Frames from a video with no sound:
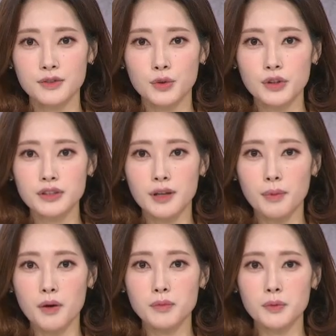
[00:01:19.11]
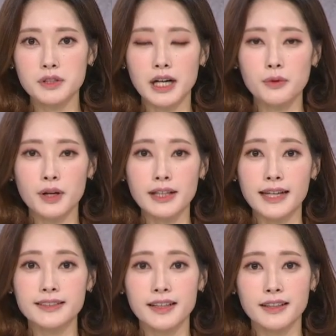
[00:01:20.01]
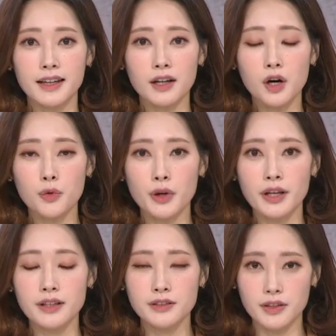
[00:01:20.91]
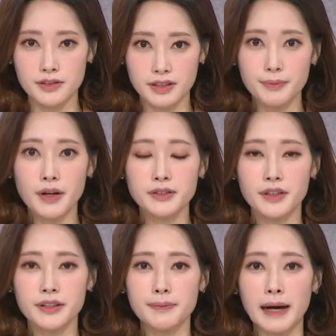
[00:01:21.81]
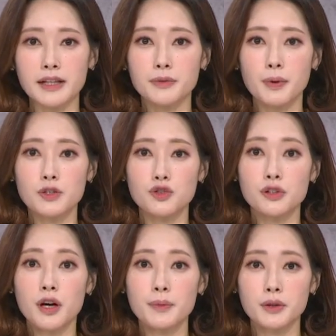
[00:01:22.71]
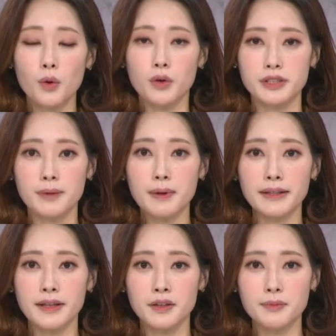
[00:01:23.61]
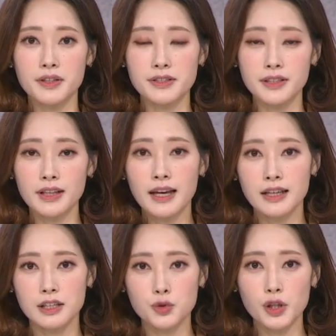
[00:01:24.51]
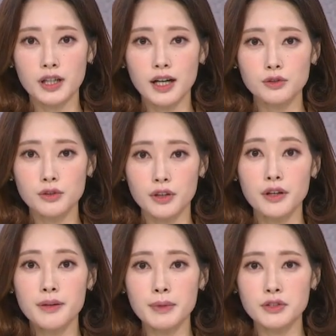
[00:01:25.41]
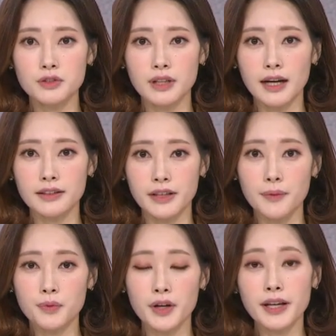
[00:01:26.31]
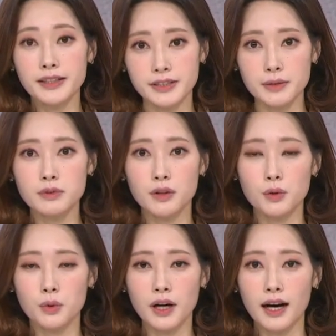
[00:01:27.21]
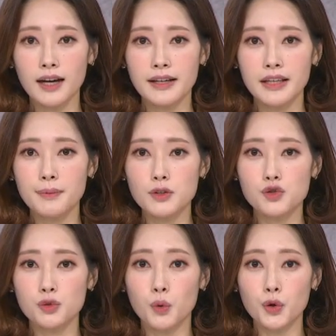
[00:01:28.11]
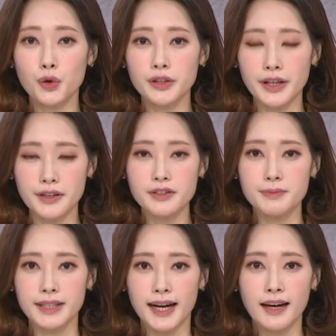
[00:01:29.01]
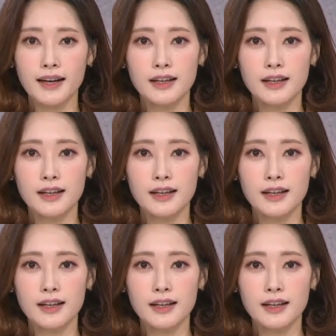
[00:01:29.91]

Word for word: 조국 전 법무부 장관 아들에게 허위 인턴 증명서를 발급해준 혐의로 재판에 넘겨진 최강욱 열린민주당 대표의 1심 선고가 이번 주 목요일 내려집니다.